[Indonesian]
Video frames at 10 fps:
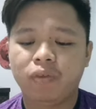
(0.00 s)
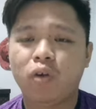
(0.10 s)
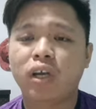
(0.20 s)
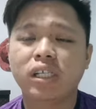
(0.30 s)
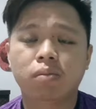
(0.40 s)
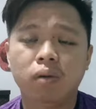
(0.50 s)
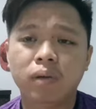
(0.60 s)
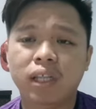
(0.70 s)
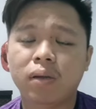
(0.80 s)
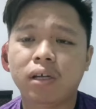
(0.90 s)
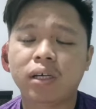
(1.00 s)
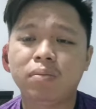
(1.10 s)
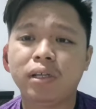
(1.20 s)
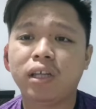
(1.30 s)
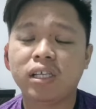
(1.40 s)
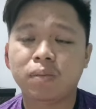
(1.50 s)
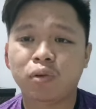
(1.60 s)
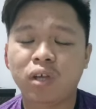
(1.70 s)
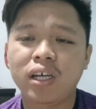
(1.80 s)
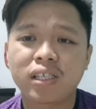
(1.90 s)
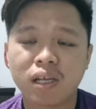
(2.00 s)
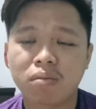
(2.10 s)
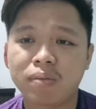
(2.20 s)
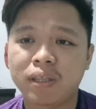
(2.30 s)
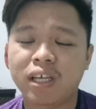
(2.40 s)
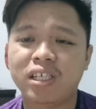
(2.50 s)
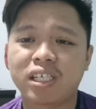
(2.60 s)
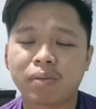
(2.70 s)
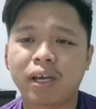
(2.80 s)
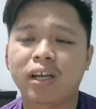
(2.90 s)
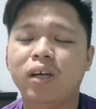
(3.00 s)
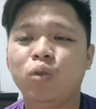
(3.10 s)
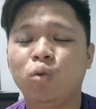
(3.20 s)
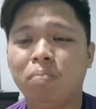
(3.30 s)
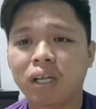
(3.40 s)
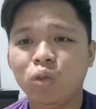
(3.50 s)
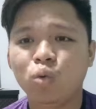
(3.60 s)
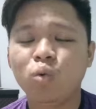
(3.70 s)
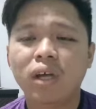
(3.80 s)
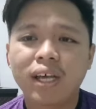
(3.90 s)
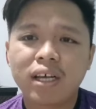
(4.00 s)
Oke, sebelum kita ke berita sepenuhnya, saya meminta jasa baik Anda untuk bantu